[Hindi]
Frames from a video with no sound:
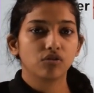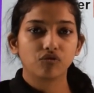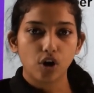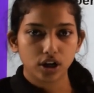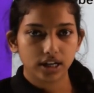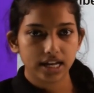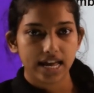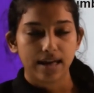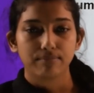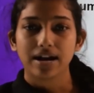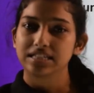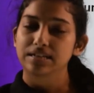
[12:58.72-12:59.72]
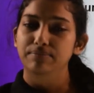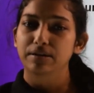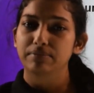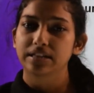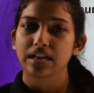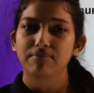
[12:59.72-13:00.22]
40 है मास नंबर
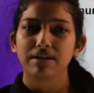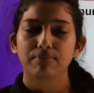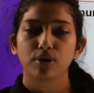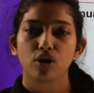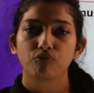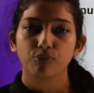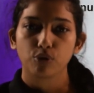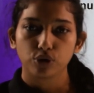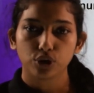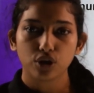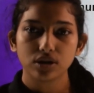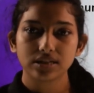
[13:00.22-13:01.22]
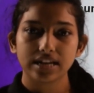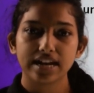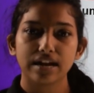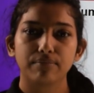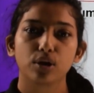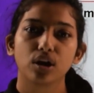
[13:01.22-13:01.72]
मतलब नंबर ऑफ प्रोटॉन्स एंड
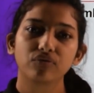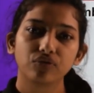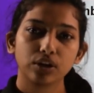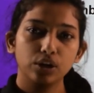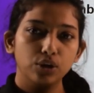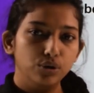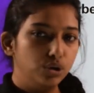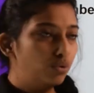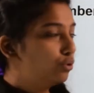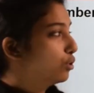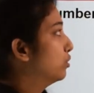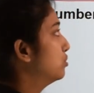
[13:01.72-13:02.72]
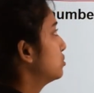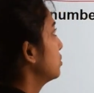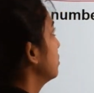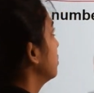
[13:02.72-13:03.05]
नंबर ऑफ न्यूट्रॉन्स